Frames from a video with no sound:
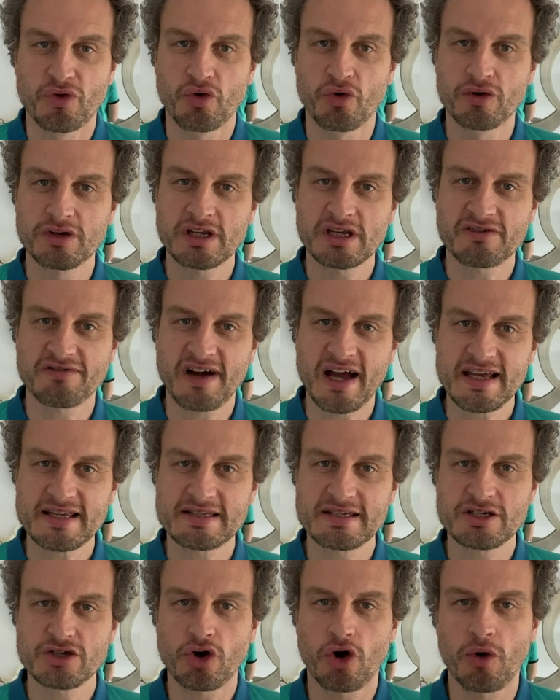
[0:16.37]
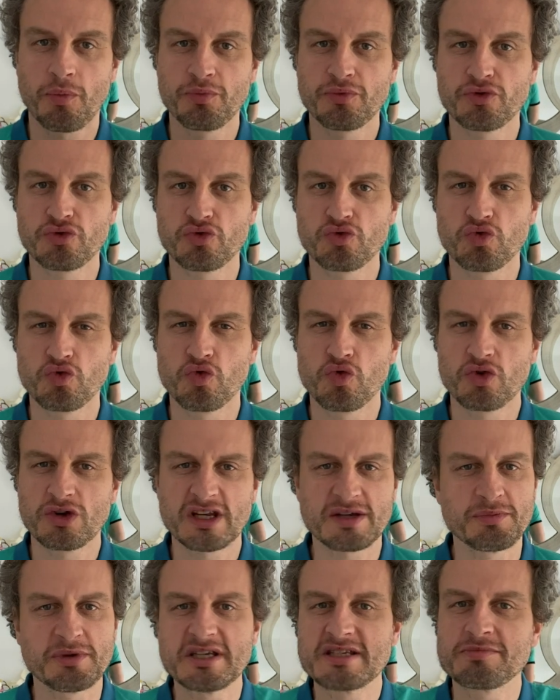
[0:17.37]
Und ich weiß nicht, ob du
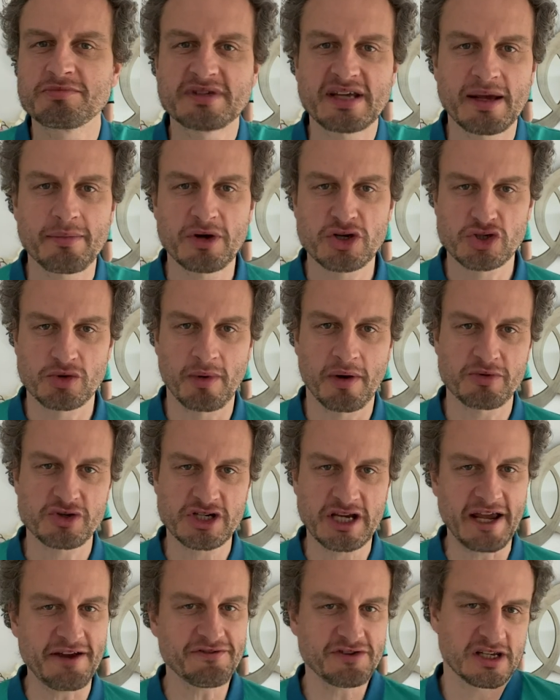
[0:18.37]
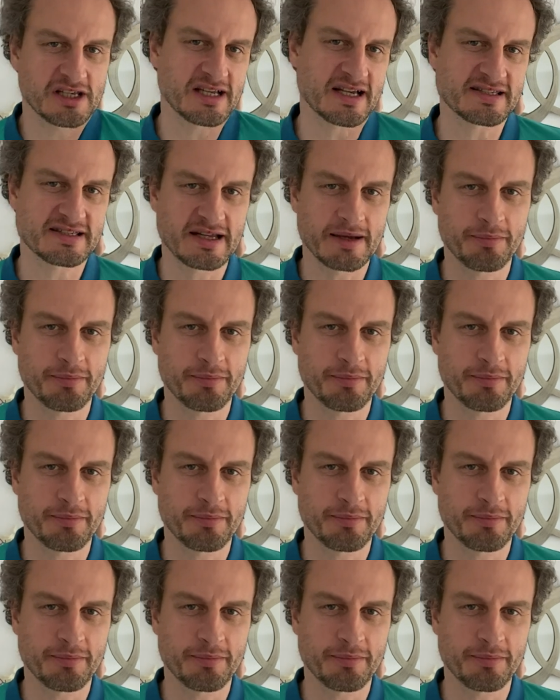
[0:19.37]
dich mit diesem Thema schon mal beschäftigt hast.